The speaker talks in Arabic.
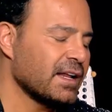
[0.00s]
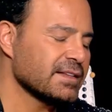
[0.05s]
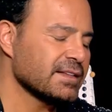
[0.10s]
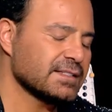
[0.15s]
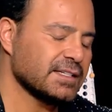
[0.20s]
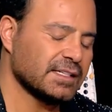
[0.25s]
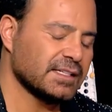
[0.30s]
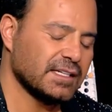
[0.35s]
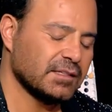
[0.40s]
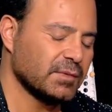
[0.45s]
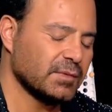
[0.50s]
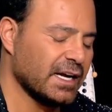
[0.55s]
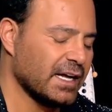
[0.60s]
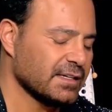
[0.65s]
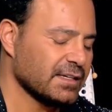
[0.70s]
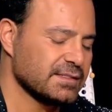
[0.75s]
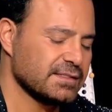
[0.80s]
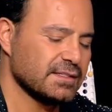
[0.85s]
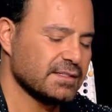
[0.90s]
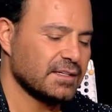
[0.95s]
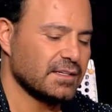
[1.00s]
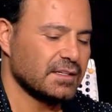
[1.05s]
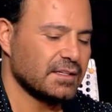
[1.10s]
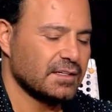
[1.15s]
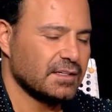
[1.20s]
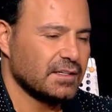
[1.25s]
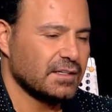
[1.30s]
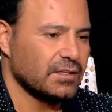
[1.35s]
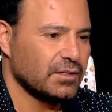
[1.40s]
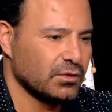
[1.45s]
على استعداد بالعكس
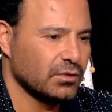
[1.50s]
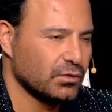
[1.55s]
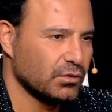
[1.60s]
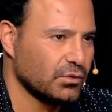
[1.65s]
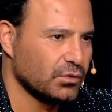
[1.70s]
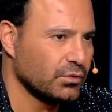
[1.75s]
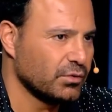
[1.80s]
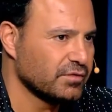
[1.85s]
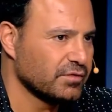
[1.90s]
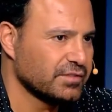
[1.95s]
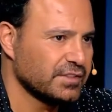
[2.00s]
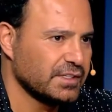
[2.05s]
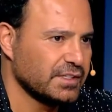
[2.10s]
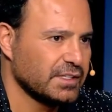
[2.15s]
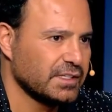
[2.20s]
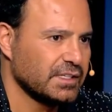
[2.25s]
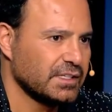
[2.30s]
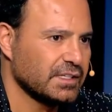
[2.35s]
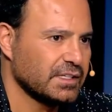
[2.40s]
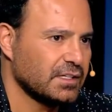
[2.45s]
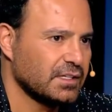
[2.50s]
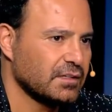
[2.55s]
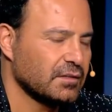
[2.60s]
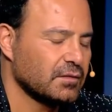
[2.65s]
انه يكون يعني في يعني الصلح